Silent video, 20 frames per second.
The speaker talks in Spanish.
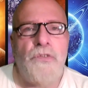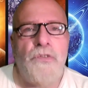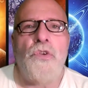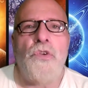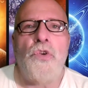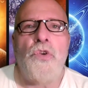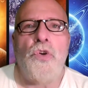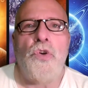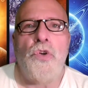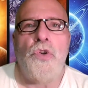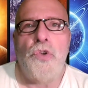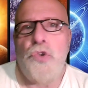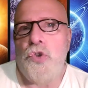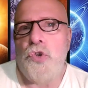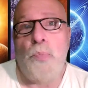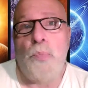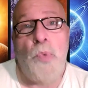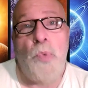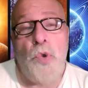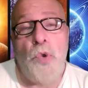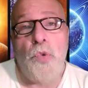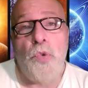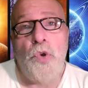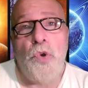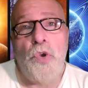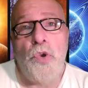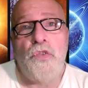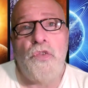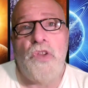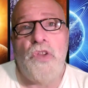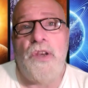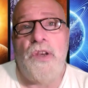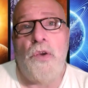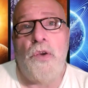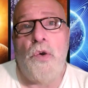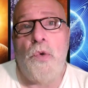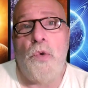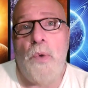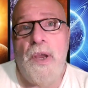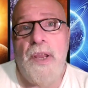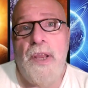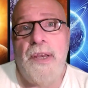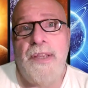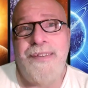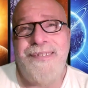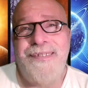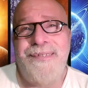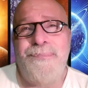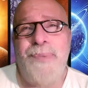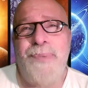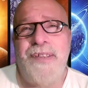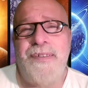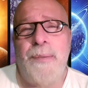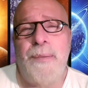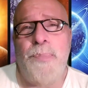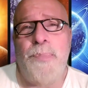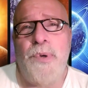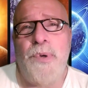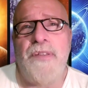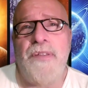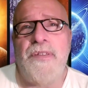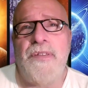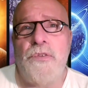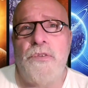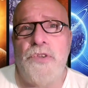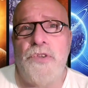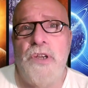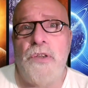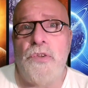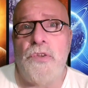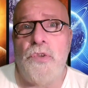Son 8 módulos en los cuales vas a poder desarrollar